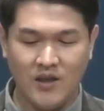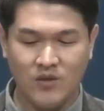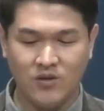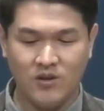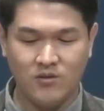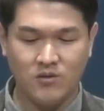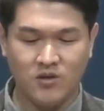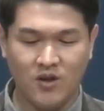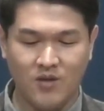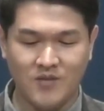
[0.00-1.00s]
예수
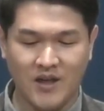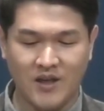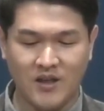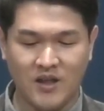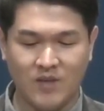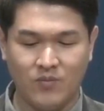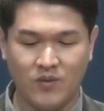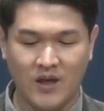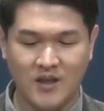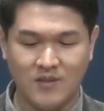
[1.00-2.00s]
그리스도처럼 자기를
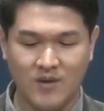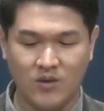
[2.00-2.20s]
기쁘게 하지